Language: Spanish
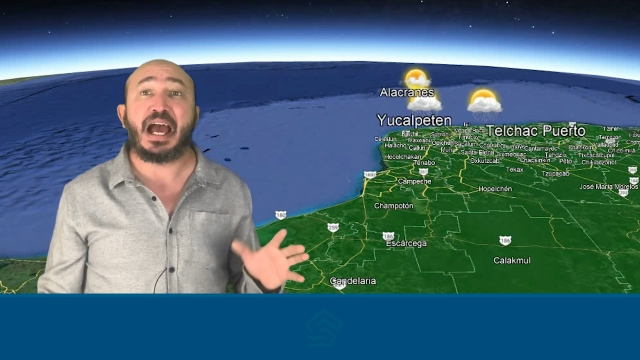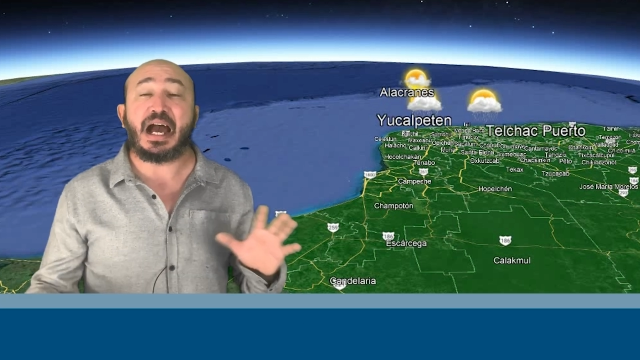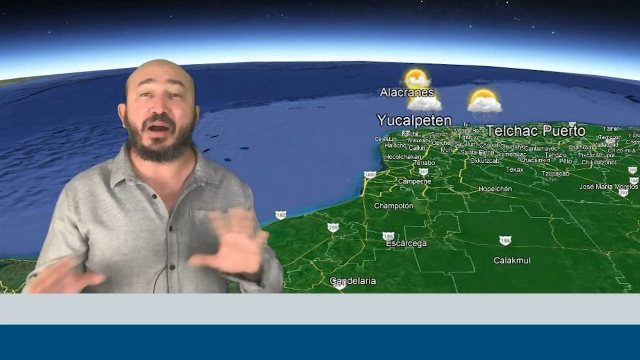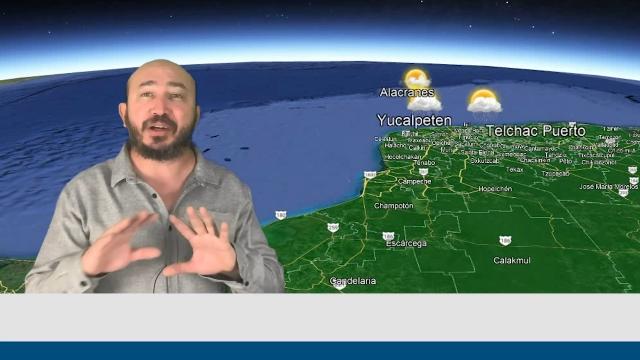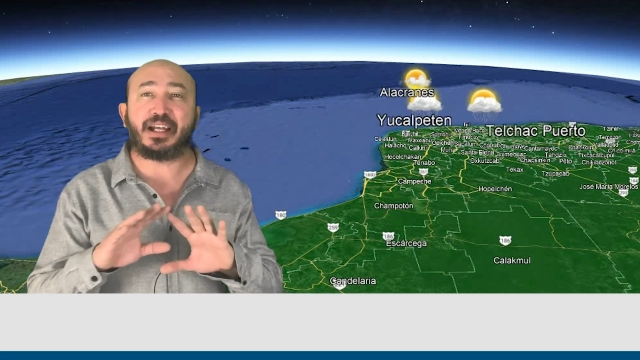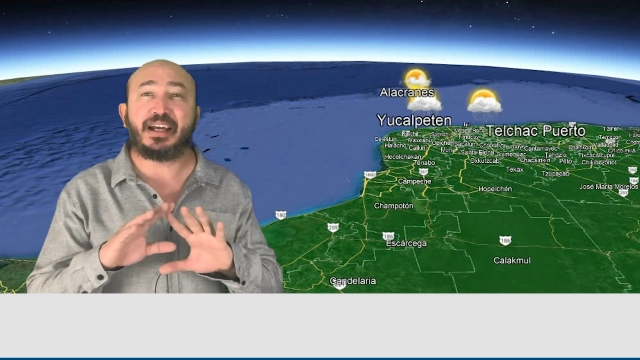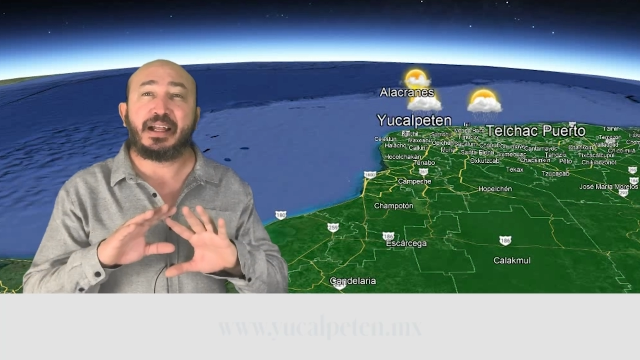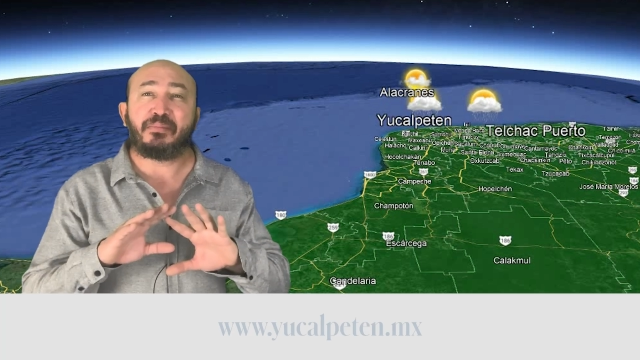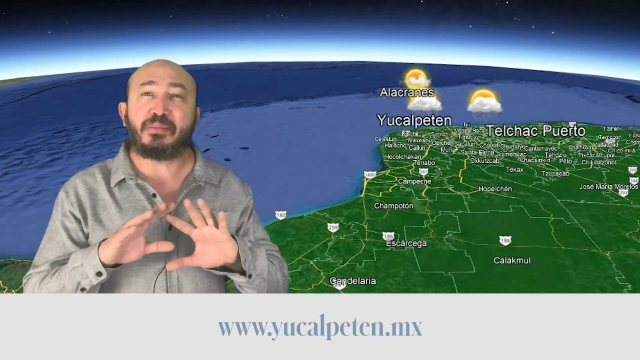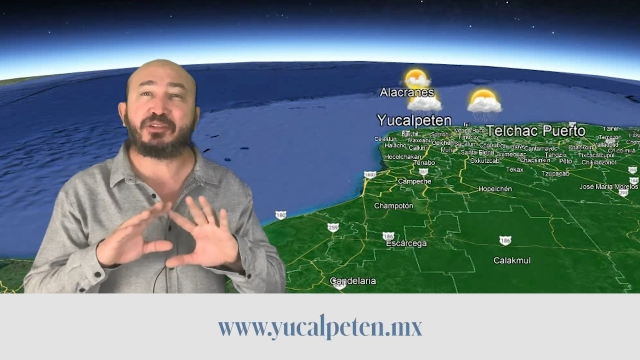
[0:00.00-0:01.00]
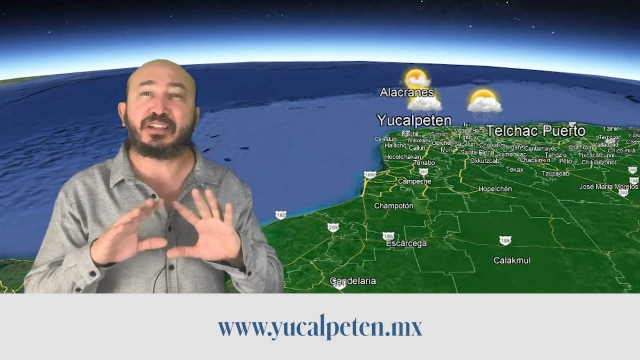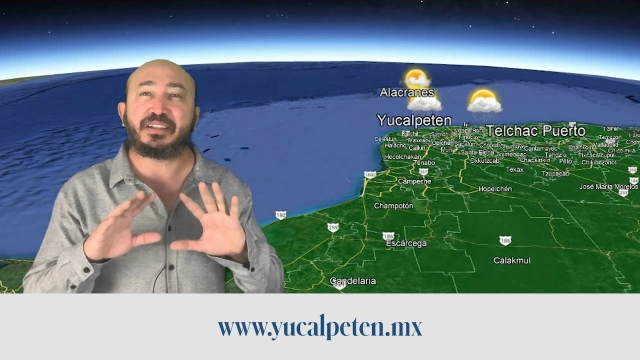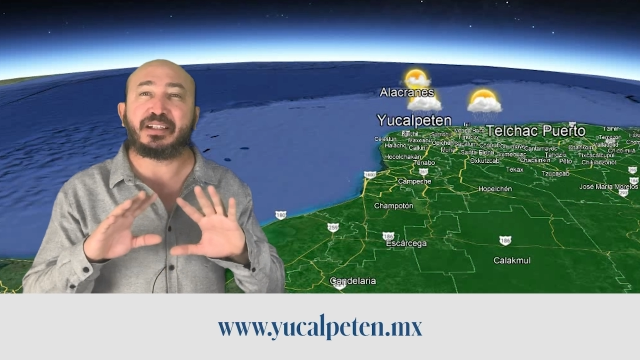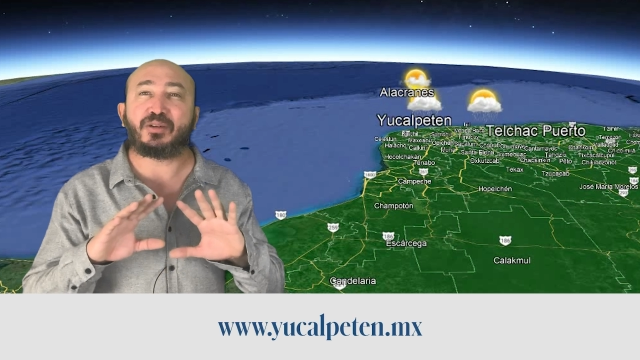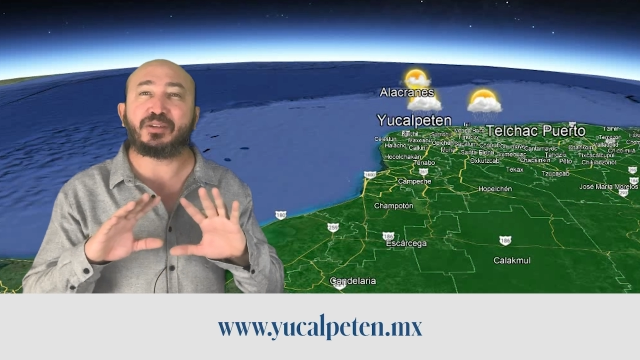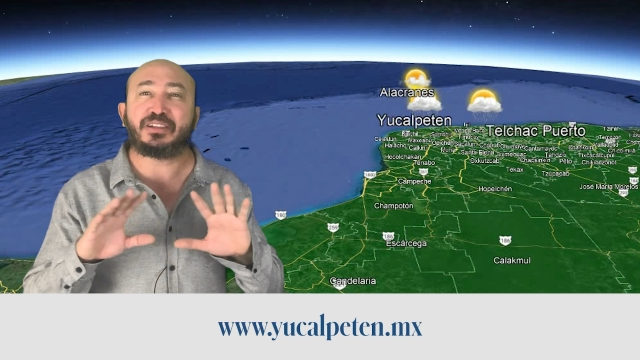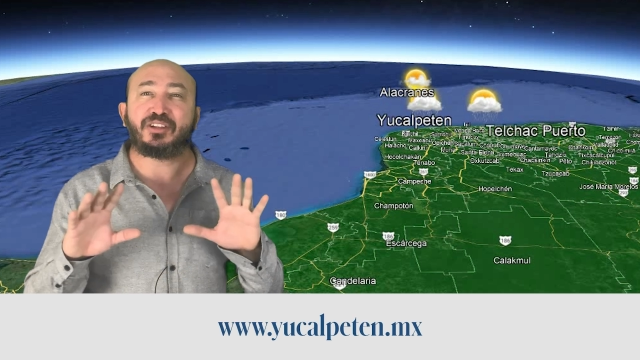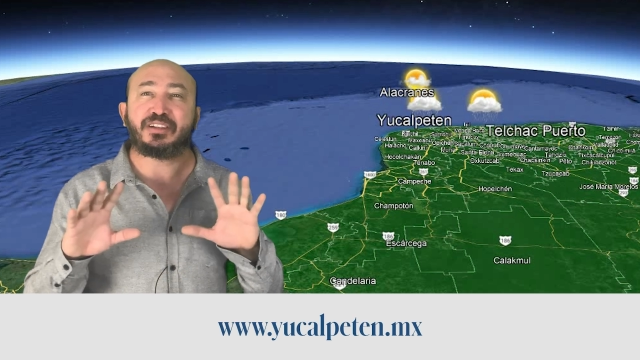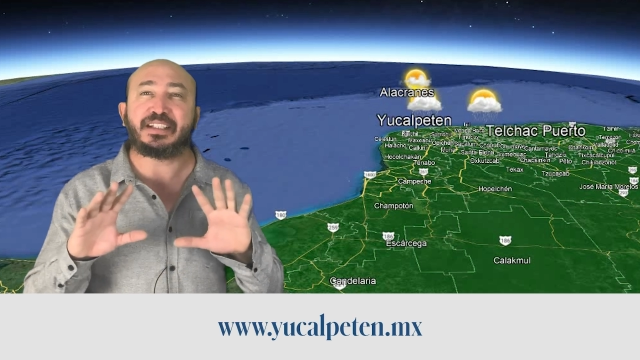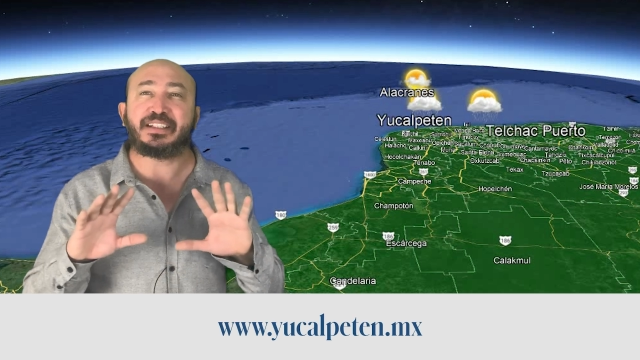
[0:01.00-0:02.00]
Ahora vamos a tener
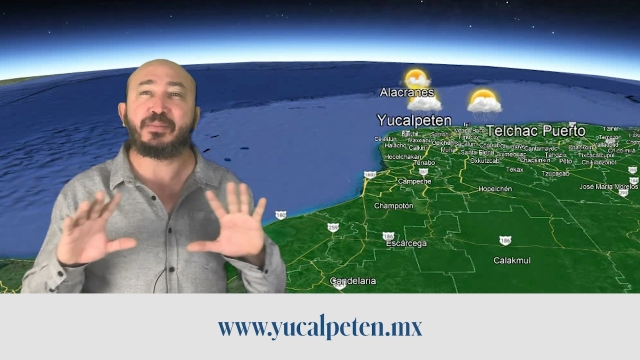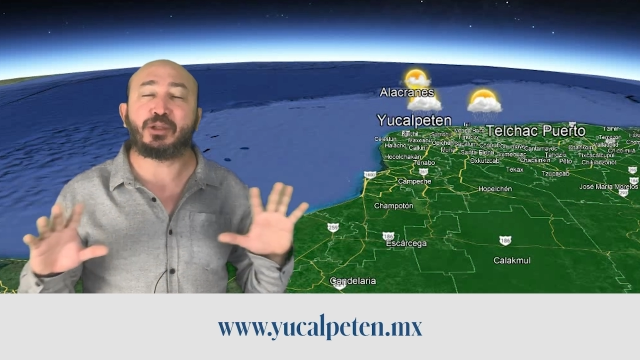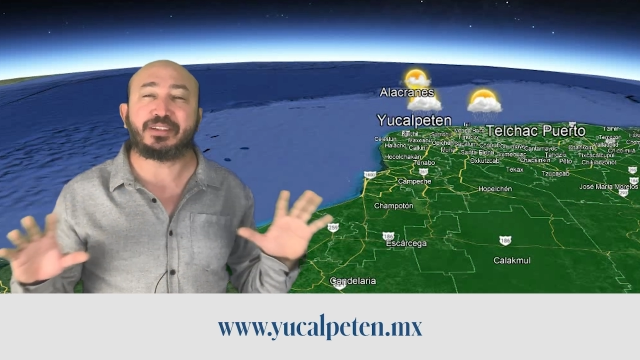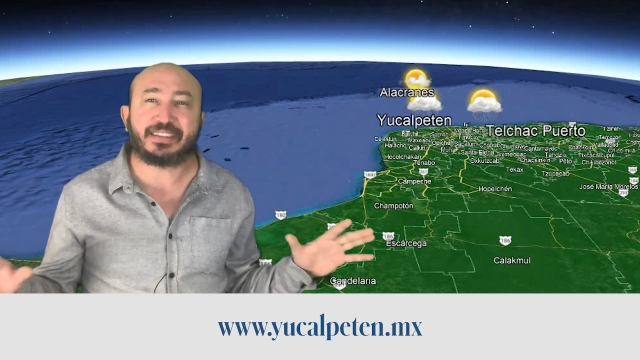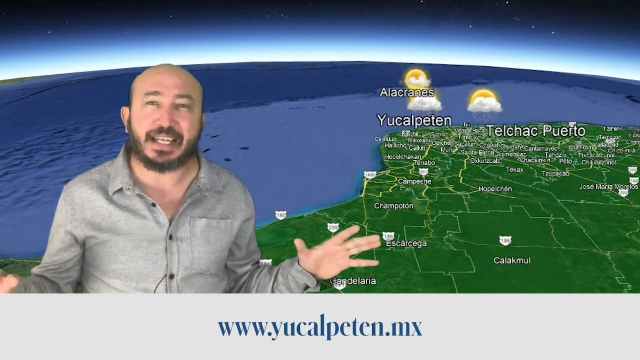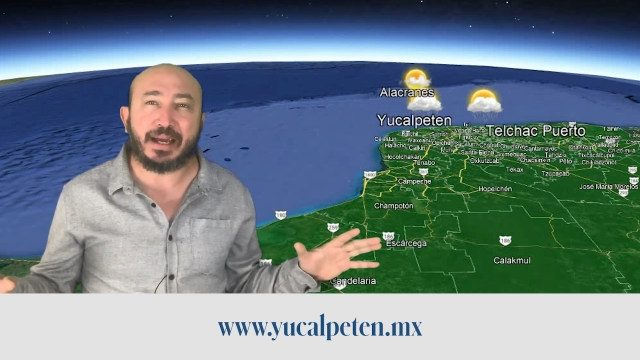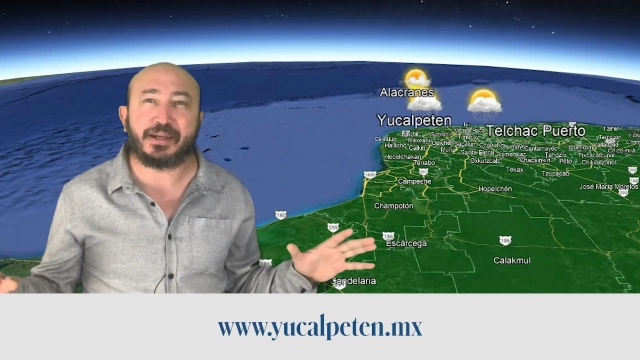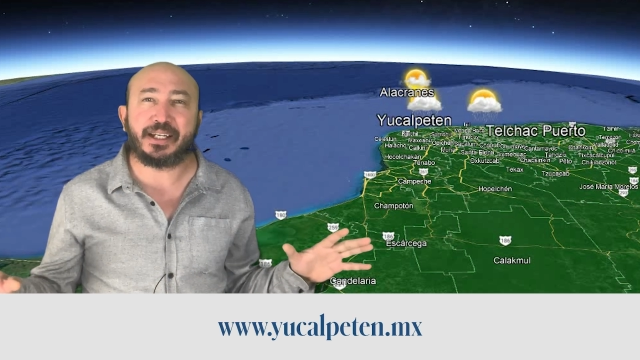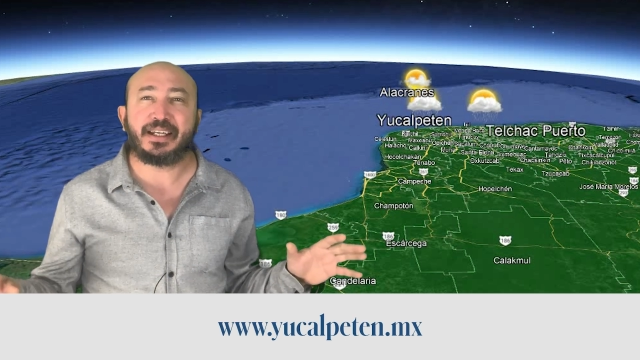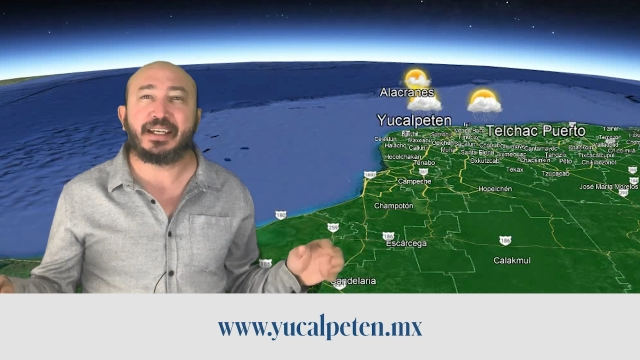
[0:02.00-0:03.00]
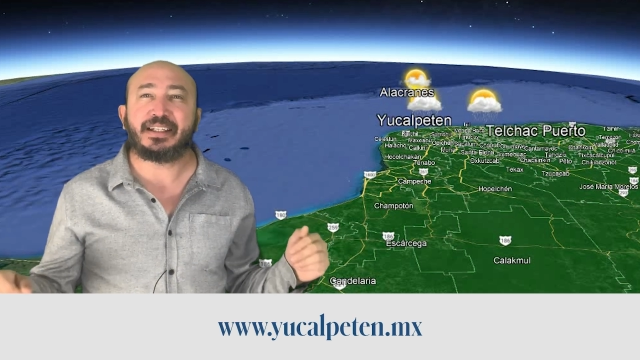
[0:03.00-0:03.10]
condiciones de tiempo estable,